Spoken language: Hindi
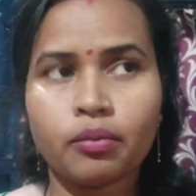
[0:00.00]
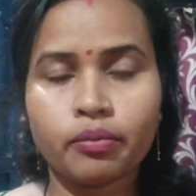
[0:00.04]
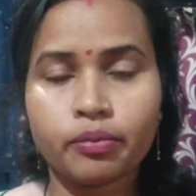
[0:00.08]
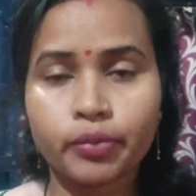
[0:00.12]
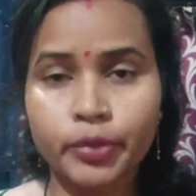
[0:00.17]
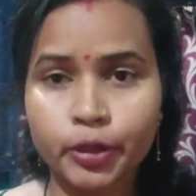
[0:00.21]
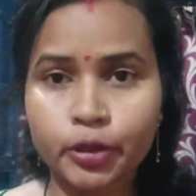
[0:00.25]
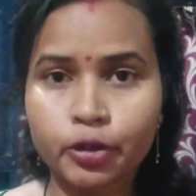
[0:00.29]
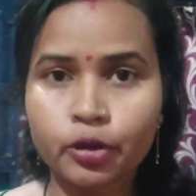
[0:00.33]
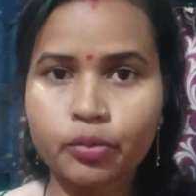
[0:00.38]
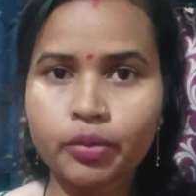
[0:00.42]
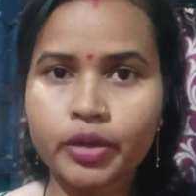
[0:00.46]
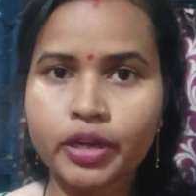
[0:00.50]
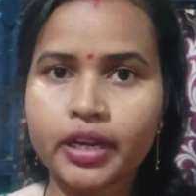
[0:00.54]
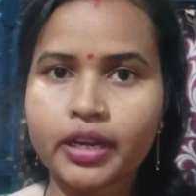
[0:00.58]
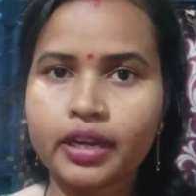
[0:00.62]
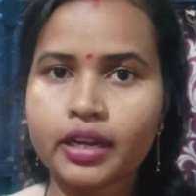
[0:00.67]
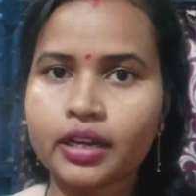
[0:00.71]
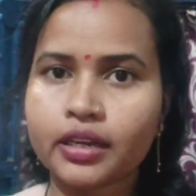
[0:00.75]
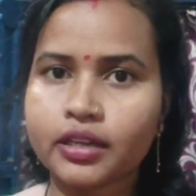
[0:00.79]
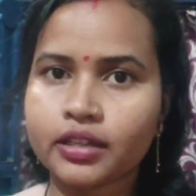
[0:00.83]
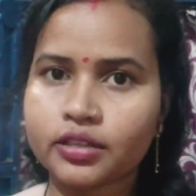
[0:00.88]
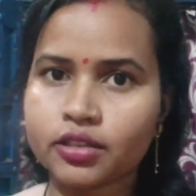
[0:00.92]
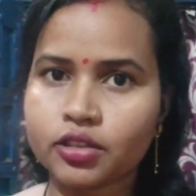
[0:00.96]
वीडियो
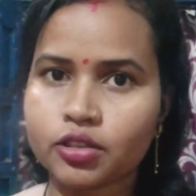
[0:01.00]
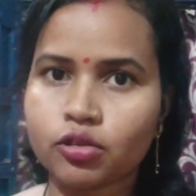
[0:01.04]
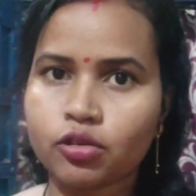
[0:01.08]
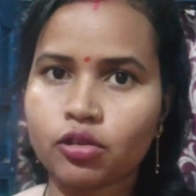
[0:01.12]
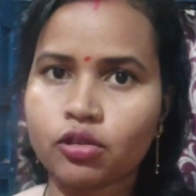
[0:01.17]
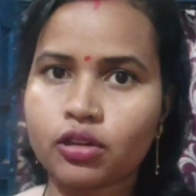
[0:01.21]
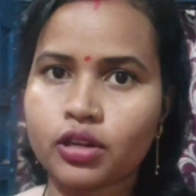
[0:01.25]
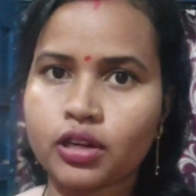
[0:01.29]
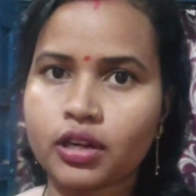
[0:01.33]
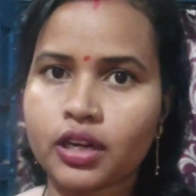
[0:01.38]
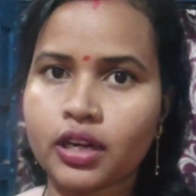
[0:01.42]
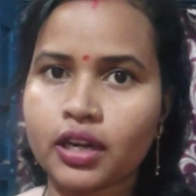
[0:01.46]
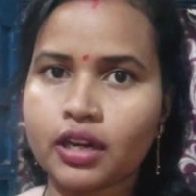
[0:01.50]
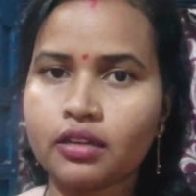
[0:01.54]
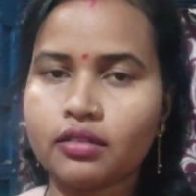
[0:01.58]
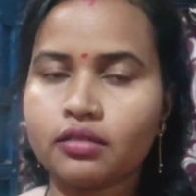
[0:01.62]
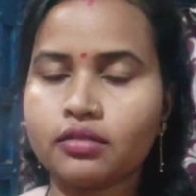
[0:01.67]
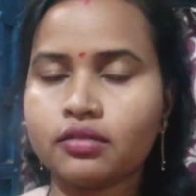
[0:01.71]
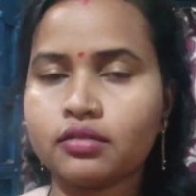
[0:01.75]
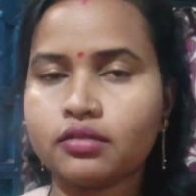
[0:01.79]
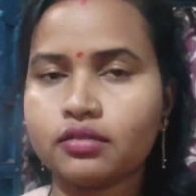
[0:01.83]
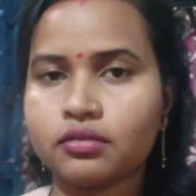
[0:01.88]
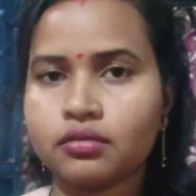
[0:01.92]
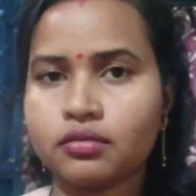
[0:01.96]
मिलेगा किसी और का
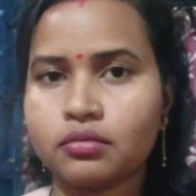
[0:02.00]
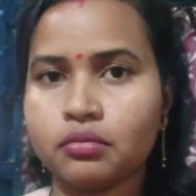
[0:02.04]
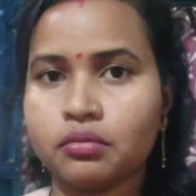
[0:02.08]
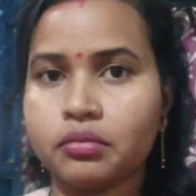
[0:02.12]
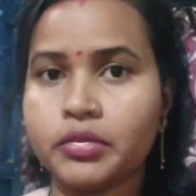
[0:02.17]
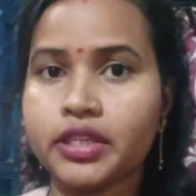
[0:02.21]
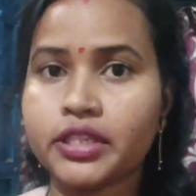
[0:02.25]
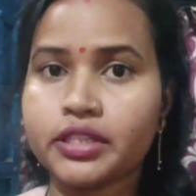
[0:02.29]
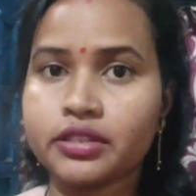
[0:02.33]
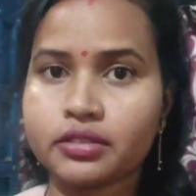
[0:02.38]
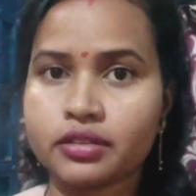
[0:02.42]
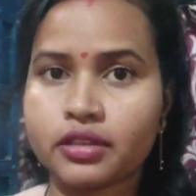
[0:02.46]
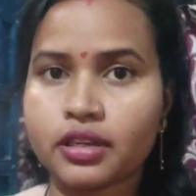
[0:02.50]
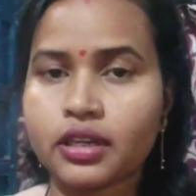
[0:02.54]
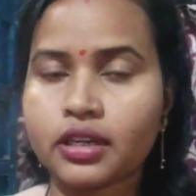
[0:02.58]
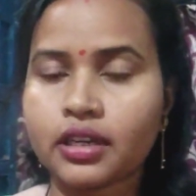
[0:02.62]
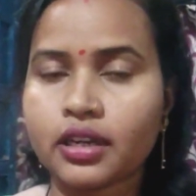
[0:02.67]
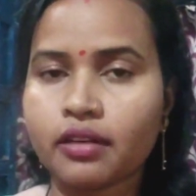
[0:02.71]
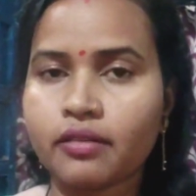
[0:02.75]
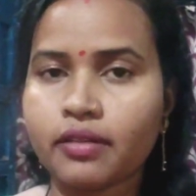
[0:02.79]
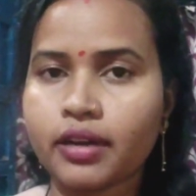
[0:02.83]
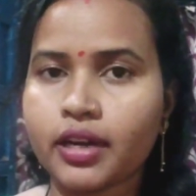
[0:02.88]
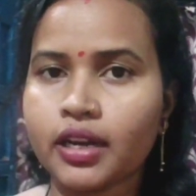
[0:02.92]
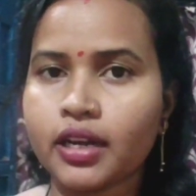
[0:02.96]
मिर्च
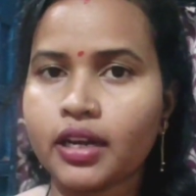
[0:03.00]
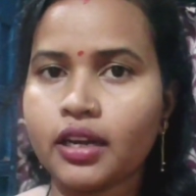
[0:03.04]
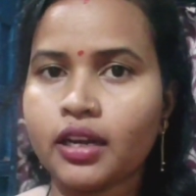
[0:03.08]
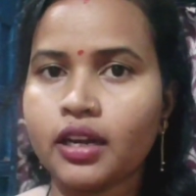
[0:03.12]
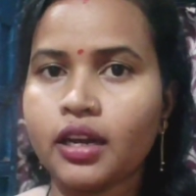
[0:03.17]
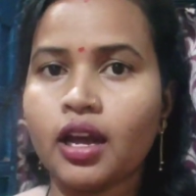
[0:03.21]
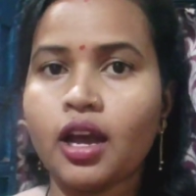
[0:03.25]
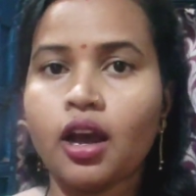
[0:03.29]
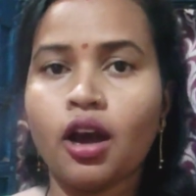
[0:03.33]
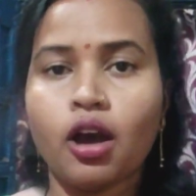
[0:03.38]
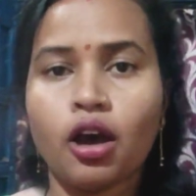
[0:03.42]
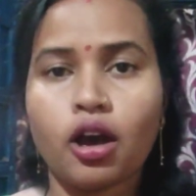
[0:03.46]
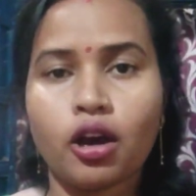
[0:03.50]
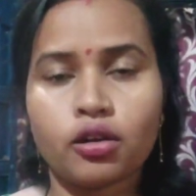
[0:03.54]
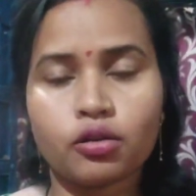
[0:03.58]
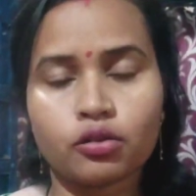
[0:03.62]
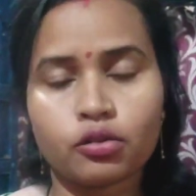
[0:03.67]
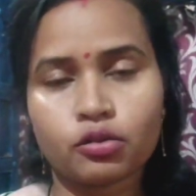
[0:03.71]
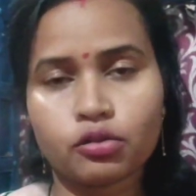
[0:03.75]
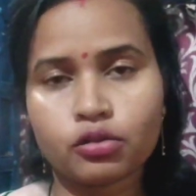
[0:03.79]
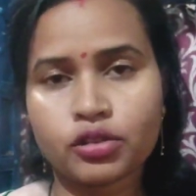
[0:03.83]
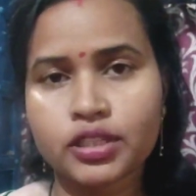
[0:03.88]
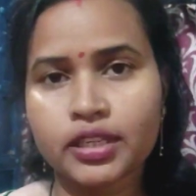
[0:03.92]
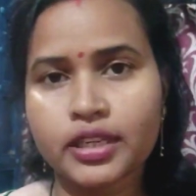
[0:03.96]
तड़का वाला और
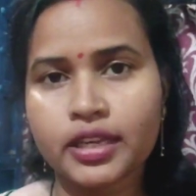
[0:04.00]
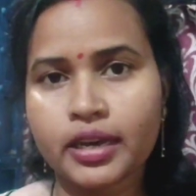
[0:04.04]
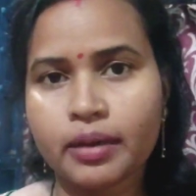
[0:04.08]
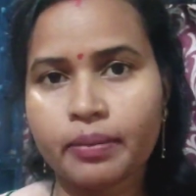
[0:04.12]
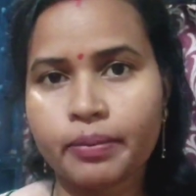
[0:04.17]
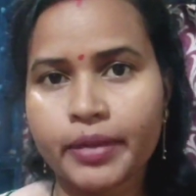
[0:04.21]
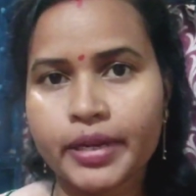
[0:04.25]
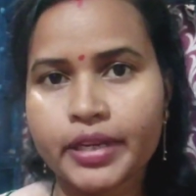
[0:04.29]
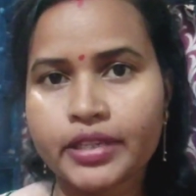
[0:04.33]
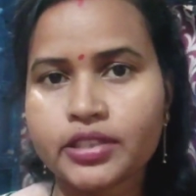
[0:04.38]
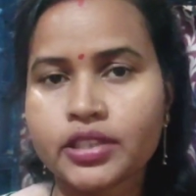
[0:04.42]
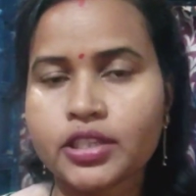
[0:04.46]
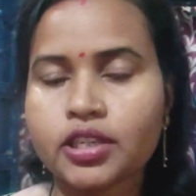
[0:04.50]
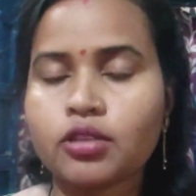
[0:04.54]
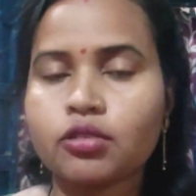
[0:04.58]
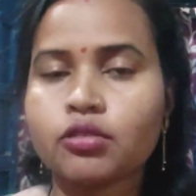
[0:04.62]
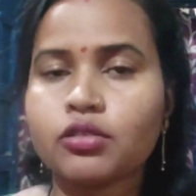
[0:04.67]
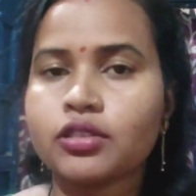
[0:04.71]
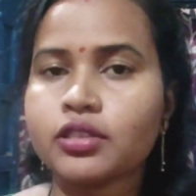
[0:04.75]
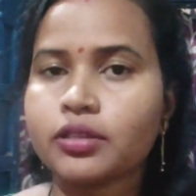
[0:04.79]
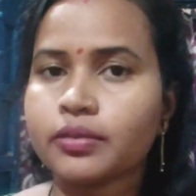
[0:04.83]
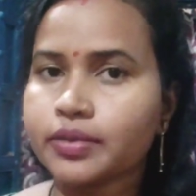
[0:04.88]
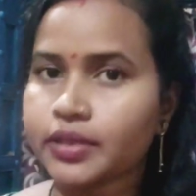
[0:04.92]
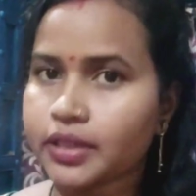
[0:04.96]
उस लिए आप मेरे चैनल
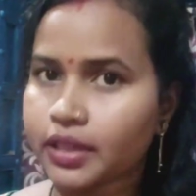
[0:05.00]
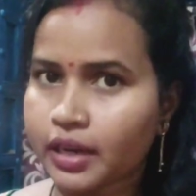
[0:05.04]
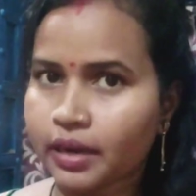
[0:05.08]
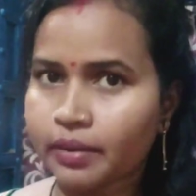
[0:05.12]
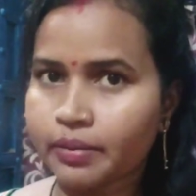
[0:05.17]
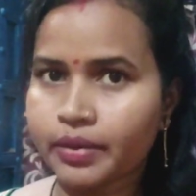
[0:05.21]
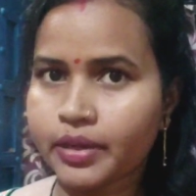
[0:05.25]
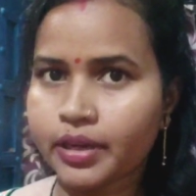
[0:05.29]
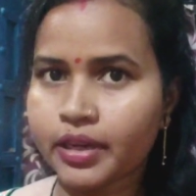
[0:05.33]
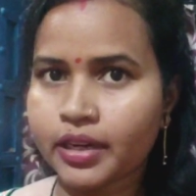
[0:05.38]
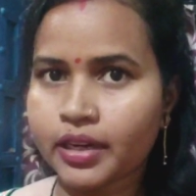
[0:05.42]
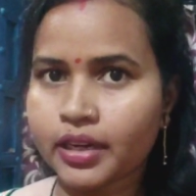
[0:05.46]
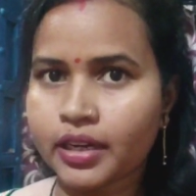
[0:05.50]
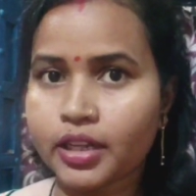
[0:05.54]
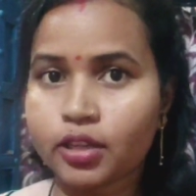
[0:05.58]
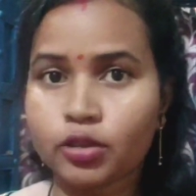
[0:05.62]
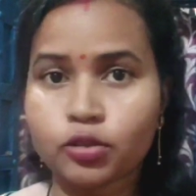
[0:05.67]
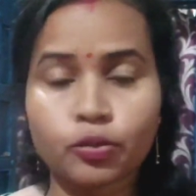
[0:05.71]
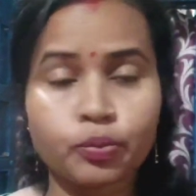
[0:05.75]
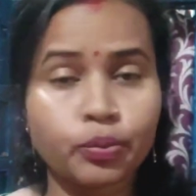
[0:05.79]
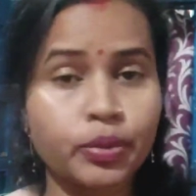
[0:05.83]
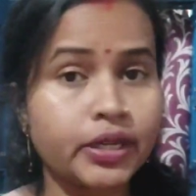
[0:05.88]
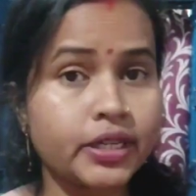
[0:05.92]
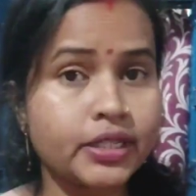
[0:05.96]
को सब्सक्राइब कर रहे हैं
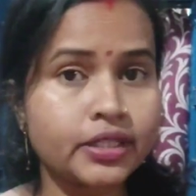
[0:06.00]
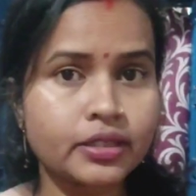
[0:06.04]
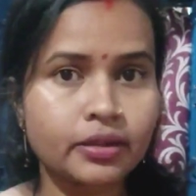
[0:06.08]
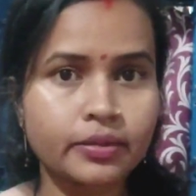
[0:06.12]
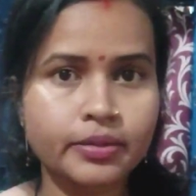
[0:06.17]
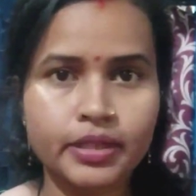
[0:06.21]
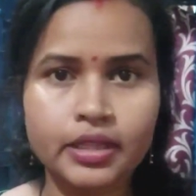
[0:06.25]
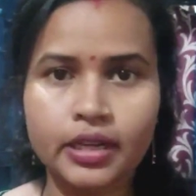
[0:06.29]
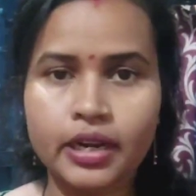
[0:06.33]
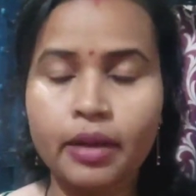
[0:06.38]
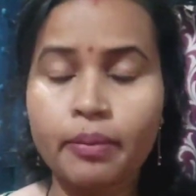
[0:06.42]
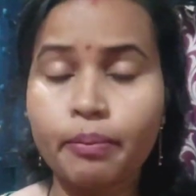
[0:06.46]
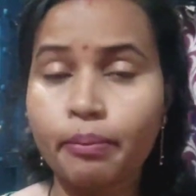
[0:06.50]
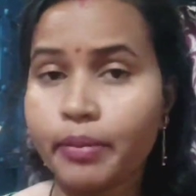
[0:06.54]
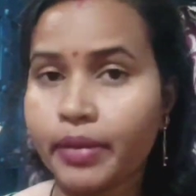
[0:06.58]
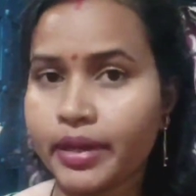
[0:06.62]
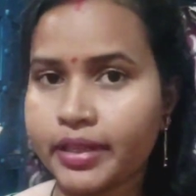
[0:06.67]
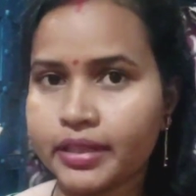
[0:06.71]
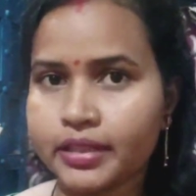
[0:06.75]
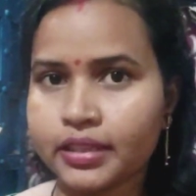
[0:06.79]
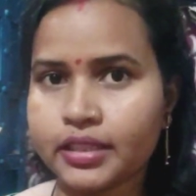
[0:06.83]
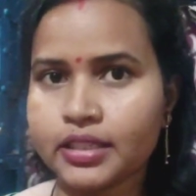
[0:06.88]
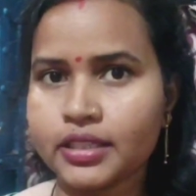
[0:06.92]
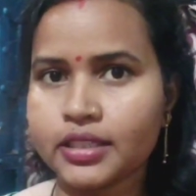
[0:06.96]
तो प्लीज सब्सक्राइब
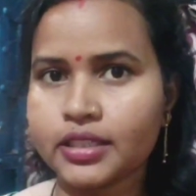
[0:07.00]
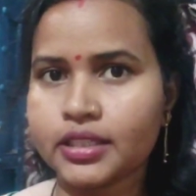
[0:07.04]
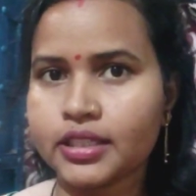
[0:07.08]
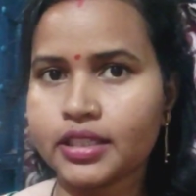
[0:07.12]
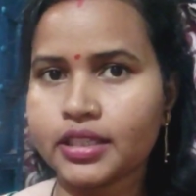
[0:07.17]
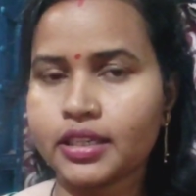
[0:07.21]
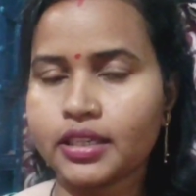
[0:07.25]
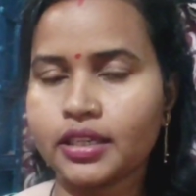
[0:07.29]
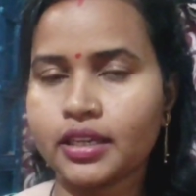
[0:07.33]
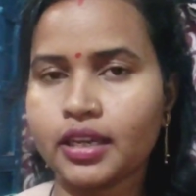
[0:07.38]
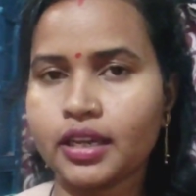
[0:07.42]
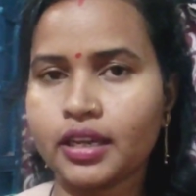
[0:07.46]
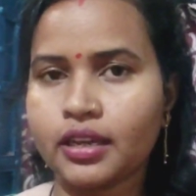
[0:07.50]
मत कीजिए